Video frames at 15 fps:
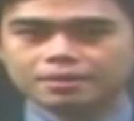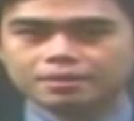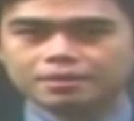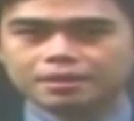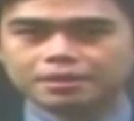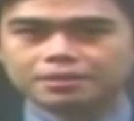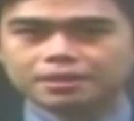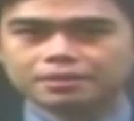
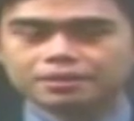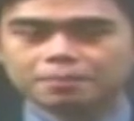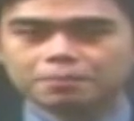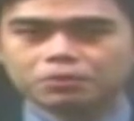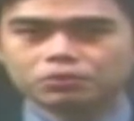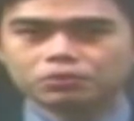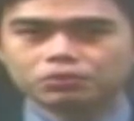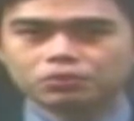dari jaksa
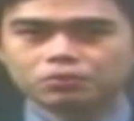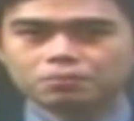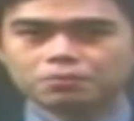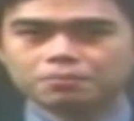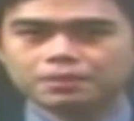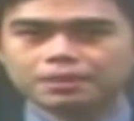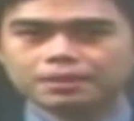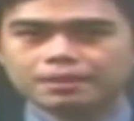penuntut umum
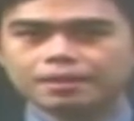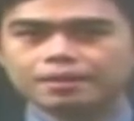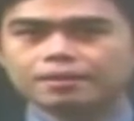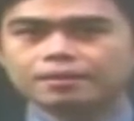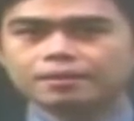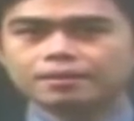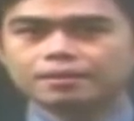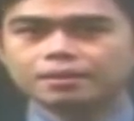dengan
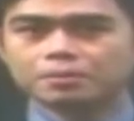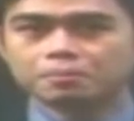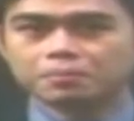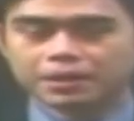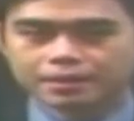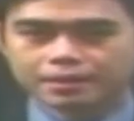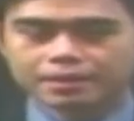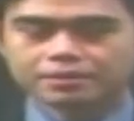
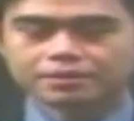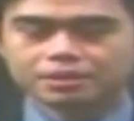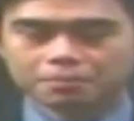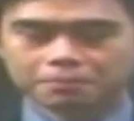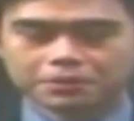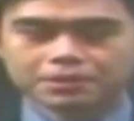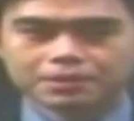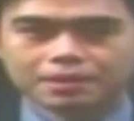berkas
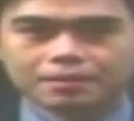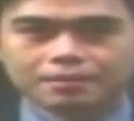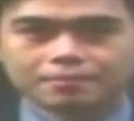terpisah.